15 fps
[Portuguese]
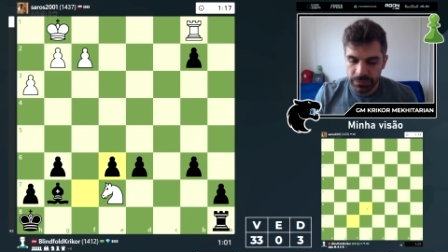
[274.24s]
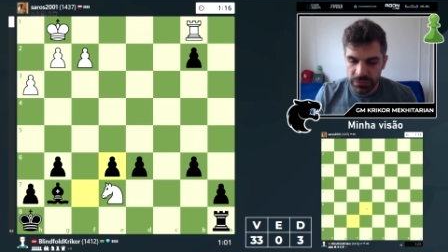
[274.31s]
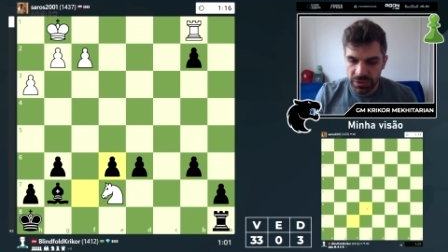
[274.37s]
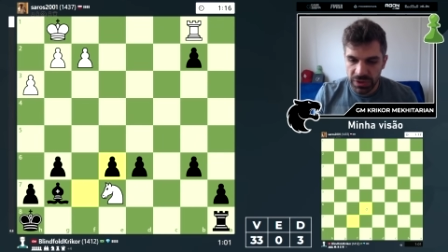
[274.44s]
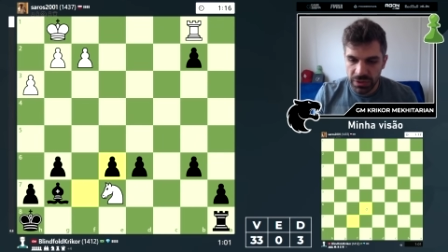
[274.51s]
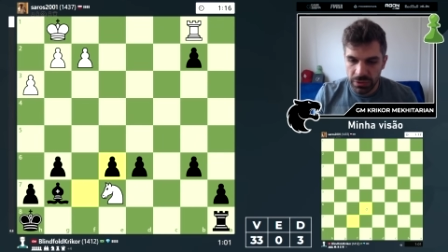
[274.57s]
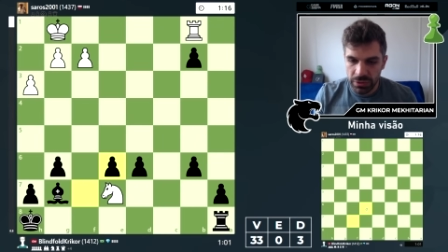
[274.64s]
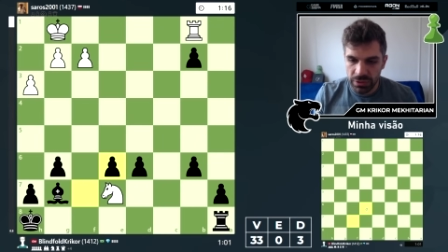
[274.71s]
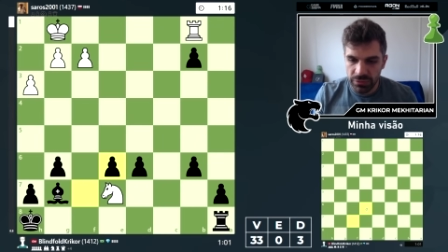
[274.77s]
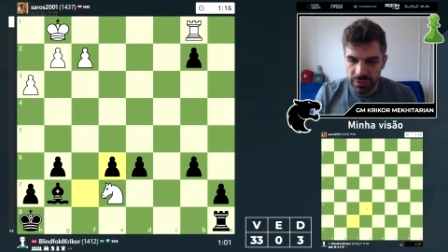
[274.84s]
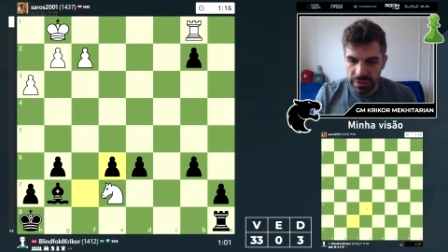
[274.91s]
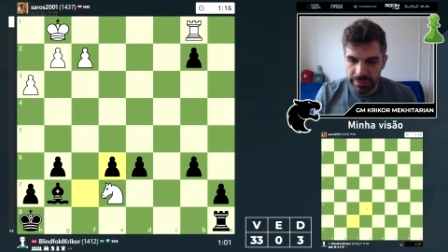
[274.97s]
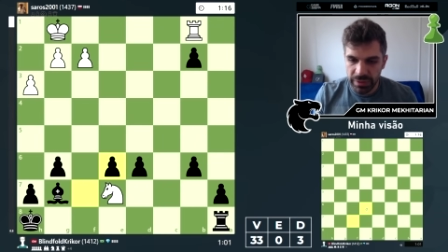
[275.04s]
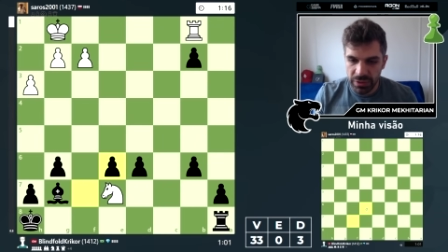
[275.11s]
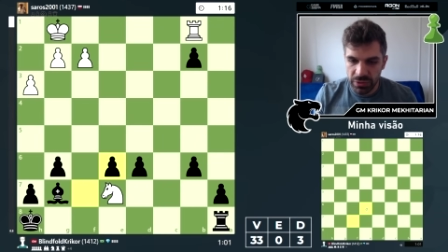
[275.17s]
E agora eu vou
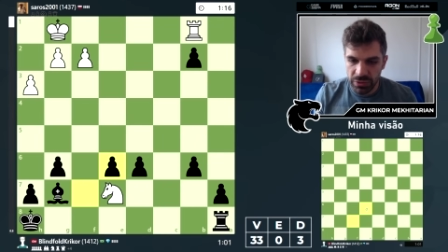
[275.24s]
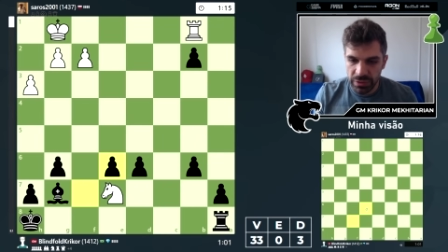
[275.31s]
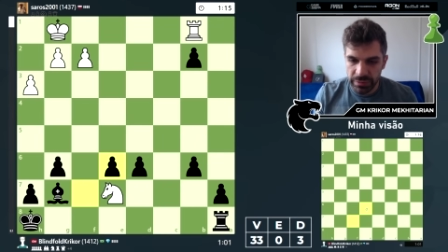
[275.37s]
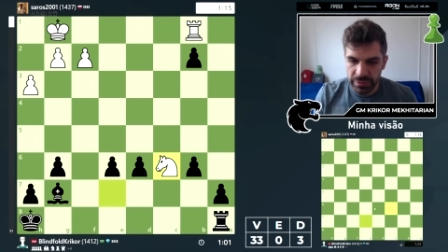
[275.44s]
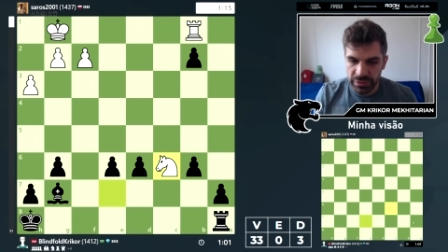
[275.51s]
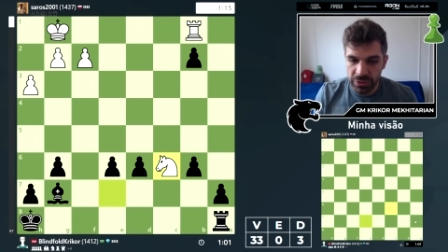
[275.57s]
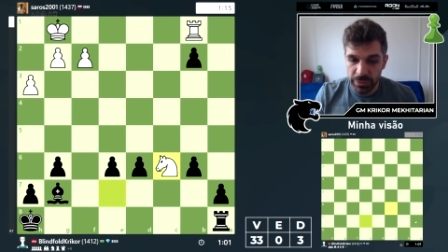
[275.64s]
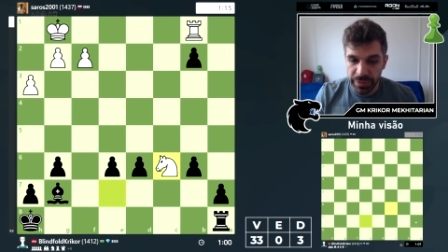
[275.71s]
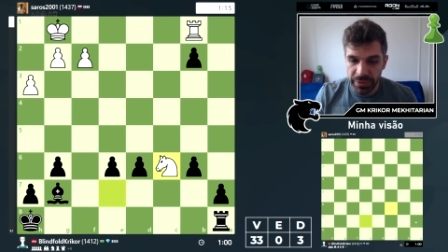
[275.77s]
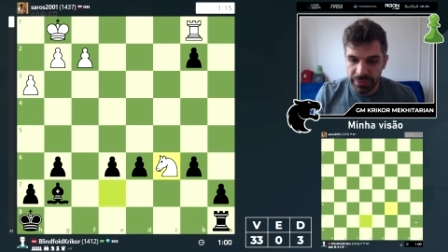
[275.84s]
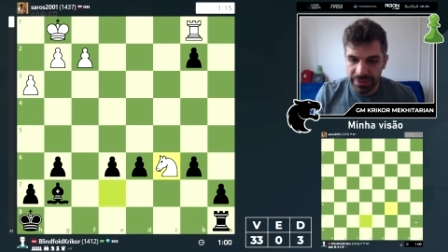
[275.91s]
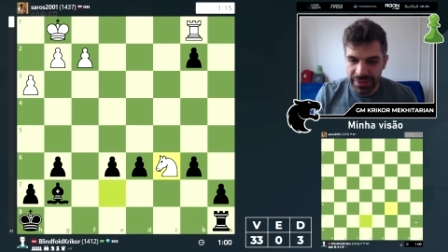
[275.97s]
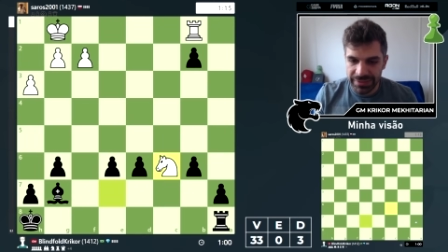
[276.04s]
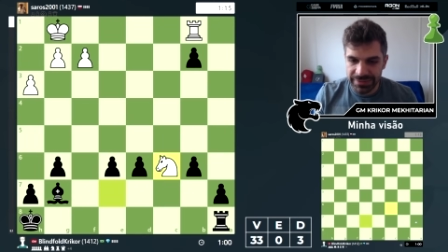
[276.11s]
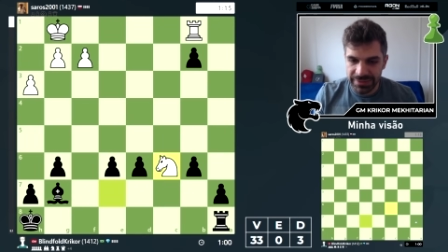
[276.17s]
acabar coroando Tem um peão
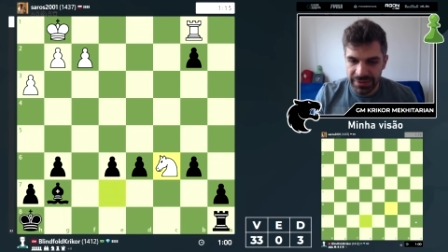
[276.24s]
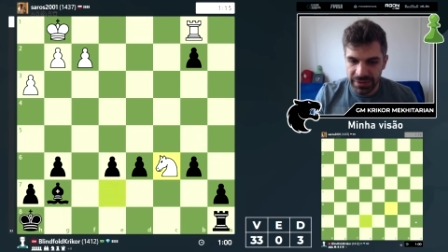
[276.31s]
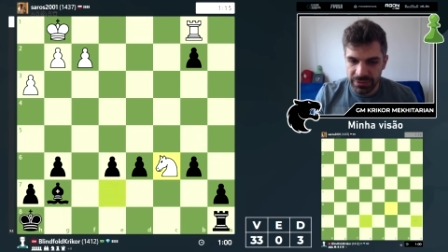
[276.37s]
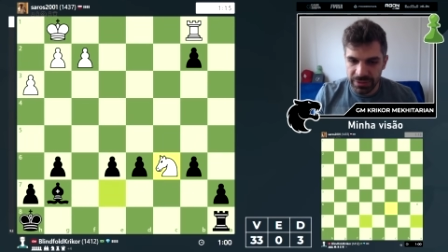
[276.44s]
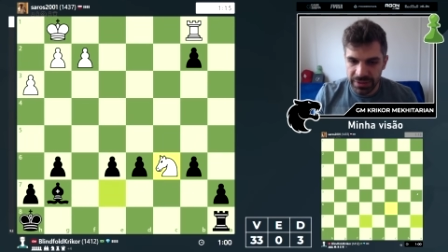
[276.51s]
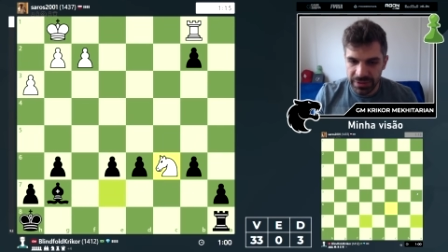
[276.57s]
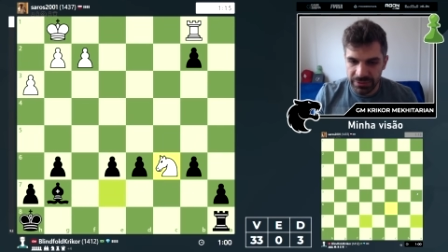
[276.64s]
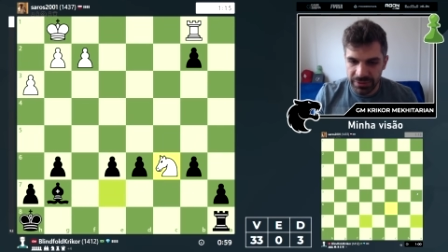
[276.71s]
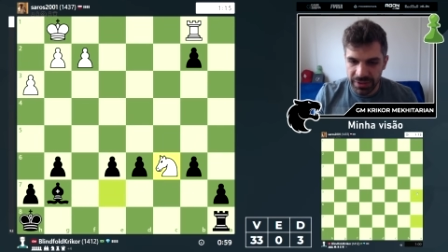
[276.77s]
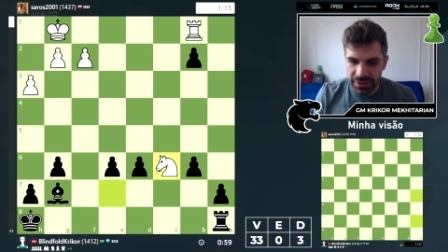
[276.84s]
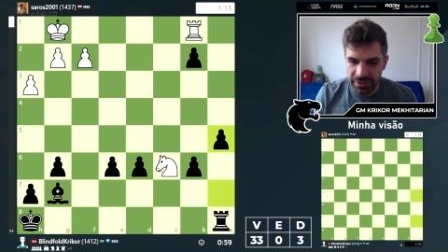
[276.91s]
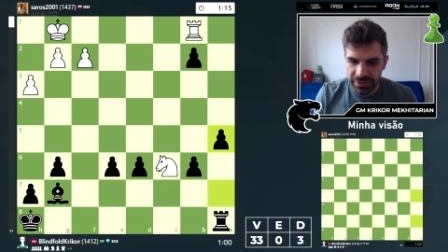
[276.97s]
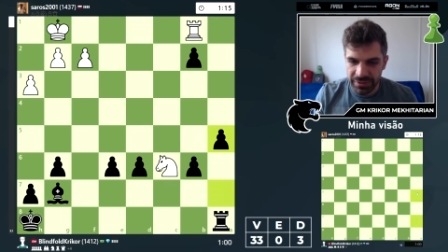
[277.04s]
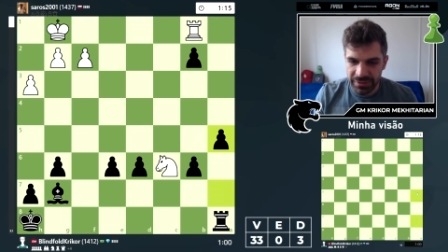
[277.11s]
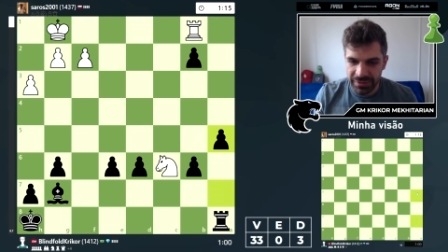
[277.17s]
em A5 aqui, não
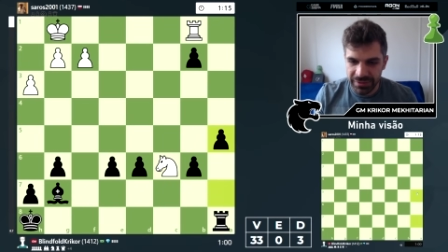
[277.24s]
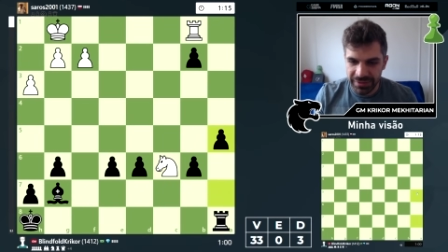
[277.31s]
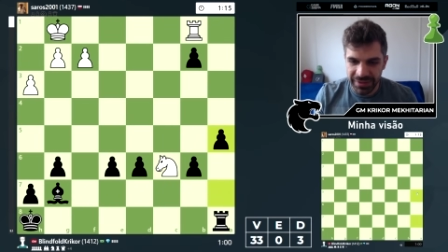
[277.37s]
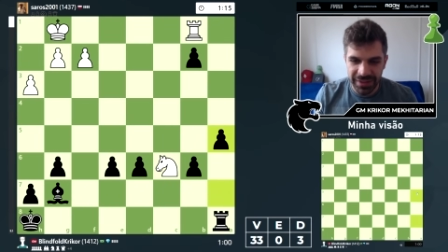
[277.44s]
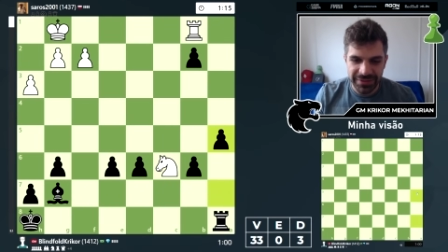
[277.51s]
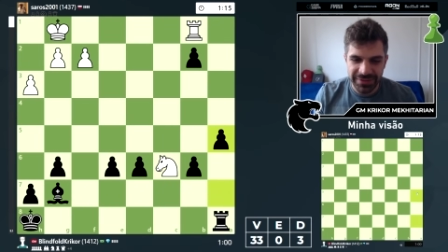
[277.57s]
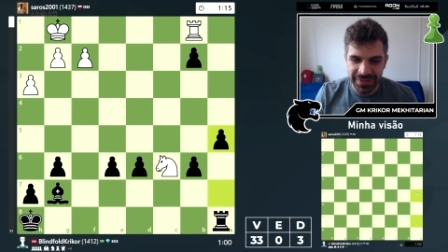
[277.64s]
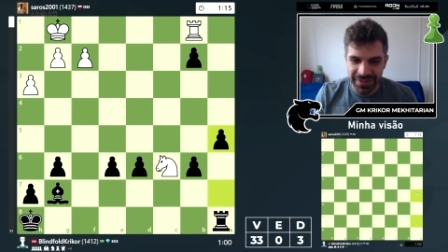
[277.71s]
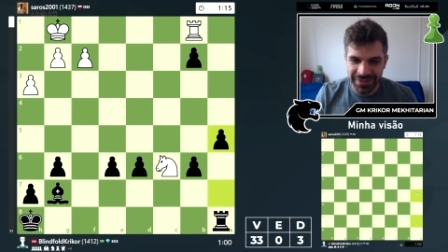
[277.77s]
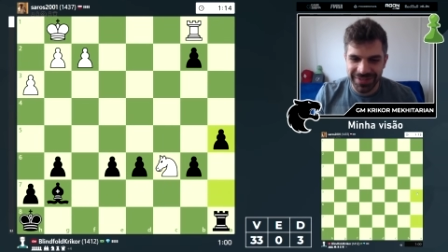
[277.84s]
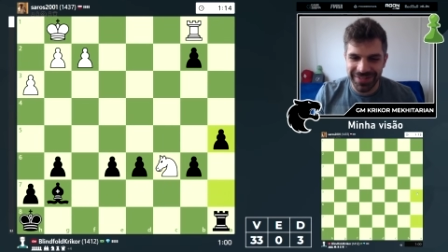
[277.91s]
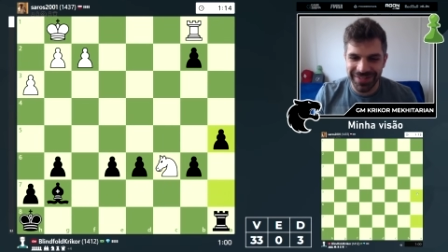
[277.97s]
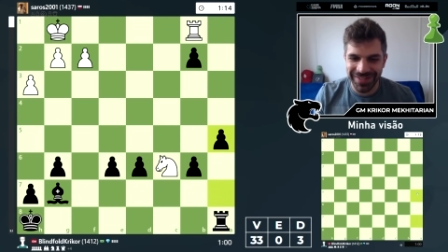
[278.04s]
tem? Em A7.